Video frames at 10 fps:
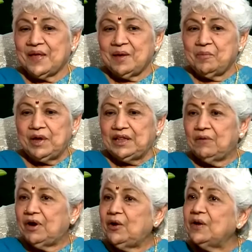మిగతా
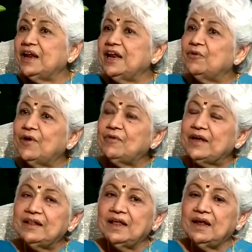వాటిలో నేను ఇన్వాల్వ్
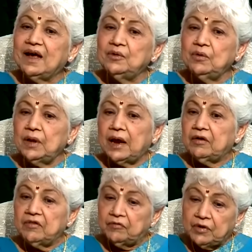అయ్యేదాన్ని కాదు ఐ
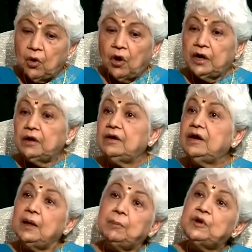నెవర్ గాన్ ఇన్
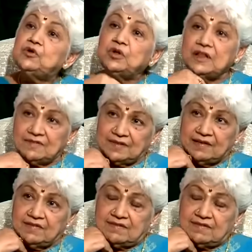డీప్ ఇన్ టు దీస్ థింగ్స్